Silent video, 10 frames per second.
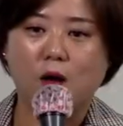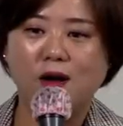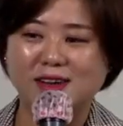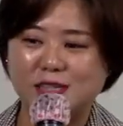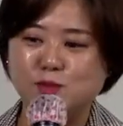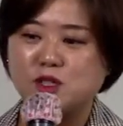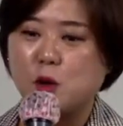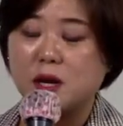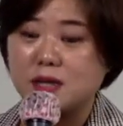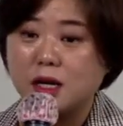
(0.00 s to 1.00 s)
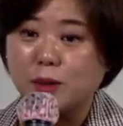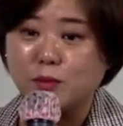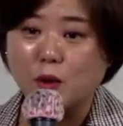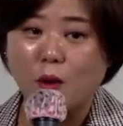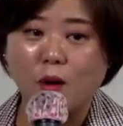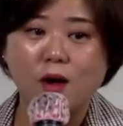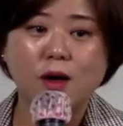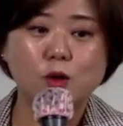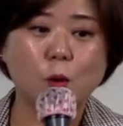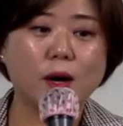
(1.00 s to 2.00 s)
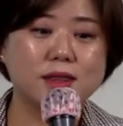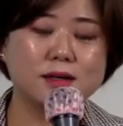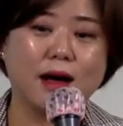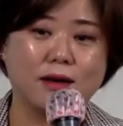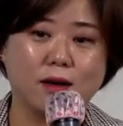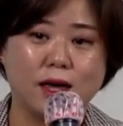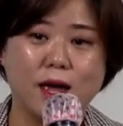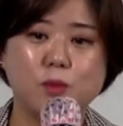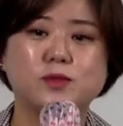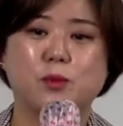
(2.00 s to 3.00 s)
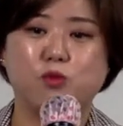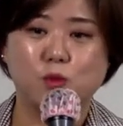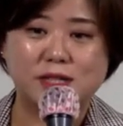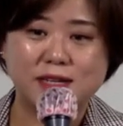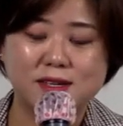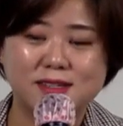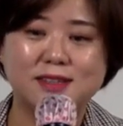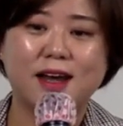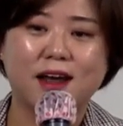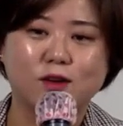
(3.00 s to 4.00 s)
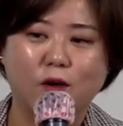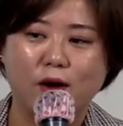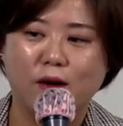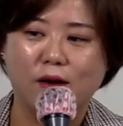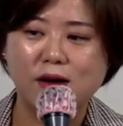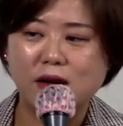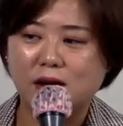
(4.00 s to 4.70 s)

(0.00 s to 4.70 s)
어, 심지어 회장님도 똑같은 가격에 제품을 사서 쓴다라는 거예요.